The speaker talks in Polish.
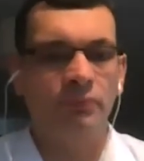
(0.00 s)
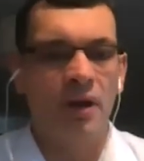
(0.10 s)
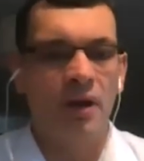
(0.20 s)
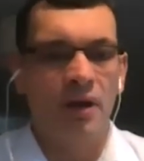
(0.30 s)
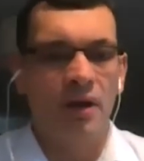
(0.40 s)

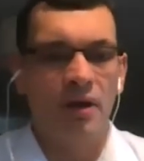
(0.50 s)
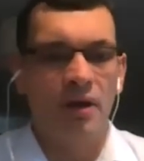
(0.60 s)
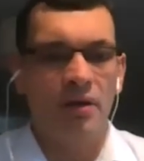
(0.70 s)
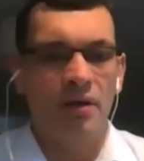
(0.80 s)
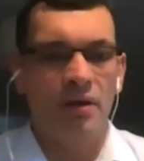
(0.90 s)

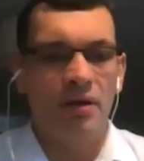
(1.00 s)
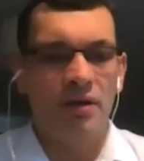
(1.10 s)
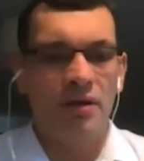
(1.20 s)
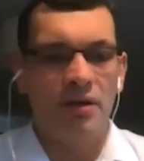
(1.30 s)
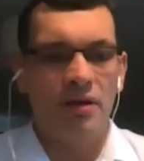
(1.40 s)
mm,
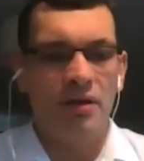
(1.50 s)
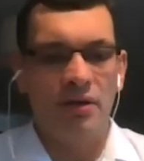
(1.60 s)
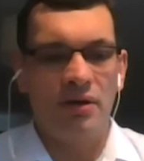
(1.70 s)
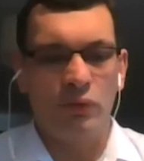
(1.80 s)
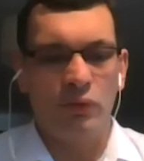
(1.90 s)
po
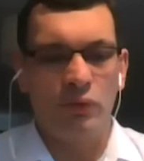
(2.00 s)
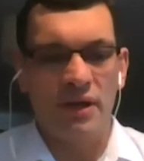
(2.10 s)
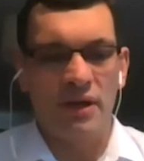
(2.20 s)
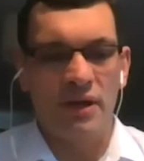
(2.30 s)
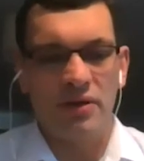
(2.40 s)
zastosowaniu
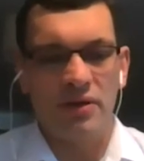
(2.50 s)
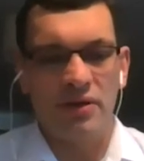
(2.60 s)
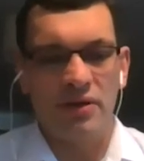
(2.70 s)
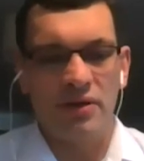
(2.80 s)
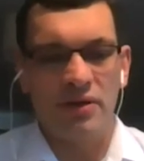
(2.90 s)
klauzuli, to
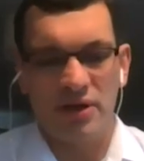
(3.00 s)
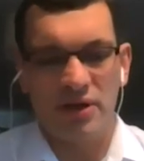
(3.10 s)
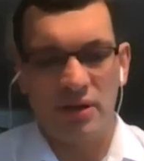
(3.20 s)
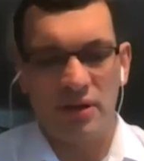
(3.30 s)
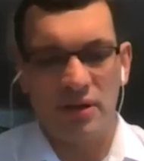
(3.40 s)
jest to,
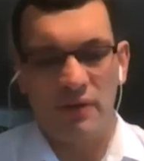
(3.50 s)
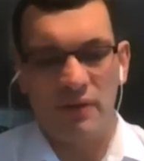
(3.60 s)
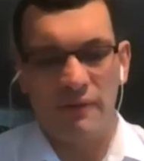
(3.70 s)
że